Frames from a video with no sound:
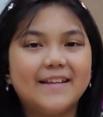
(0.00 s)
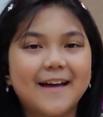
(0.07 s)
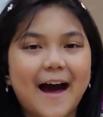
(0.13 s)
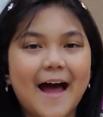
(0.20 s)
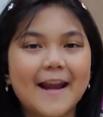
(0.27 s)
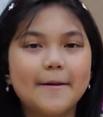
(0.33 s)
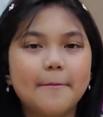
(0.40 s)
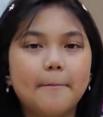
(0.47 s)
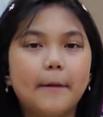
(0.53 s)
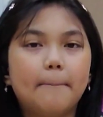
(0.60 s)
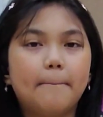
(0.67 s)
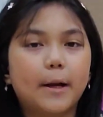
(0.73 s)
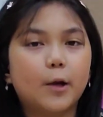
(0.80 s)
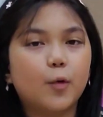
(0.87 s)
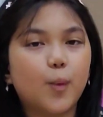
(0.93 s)
dan
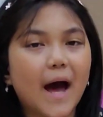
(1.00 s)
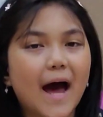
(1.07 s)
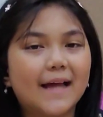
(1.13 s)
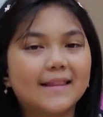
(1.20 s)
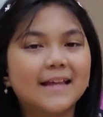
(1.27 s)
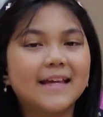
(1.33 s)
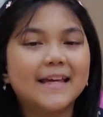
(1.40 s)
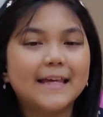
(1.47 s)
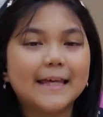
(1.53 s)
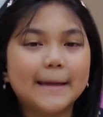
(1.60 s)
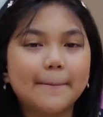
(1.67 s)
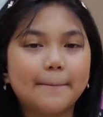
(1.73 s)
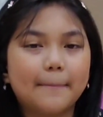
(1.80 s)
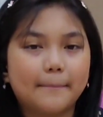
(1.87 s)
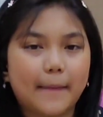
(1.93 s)
memperkuat
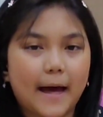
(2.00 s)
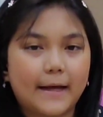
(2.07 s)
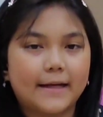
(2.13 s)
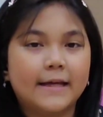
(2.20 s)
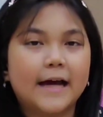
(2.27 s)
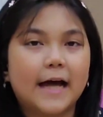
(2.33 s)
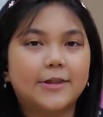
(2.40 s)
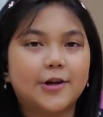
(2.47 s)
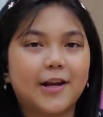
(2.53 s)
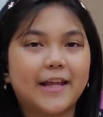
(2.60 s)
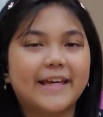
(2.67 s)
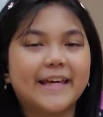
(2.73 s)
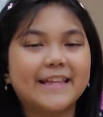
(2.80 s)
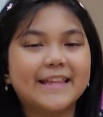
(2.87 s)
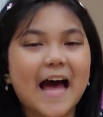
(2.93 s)
iman
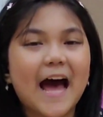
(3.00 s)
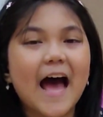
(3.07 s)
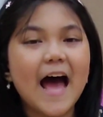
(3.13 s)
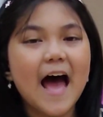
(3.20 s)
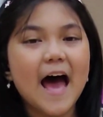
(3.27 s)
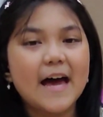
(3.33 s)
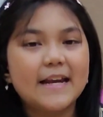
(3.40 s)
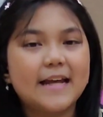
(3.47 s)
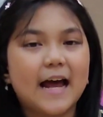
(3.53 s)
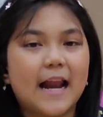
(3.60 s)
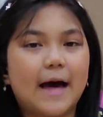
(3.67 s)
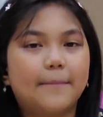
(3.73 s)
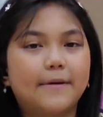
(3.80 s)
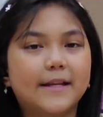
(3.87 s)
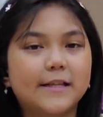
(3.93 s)
Katolik kita
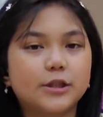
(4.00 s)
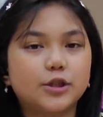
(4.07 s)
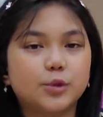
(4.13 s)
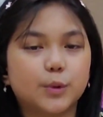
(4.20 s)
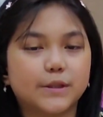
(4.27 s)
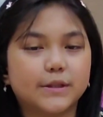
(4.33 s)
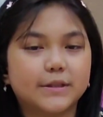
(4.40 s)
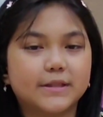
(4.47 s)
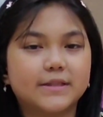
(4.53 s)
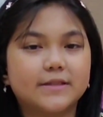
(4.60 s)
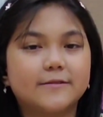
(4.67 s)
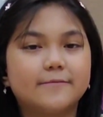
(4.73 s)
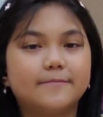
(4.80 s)
dalam Kristus.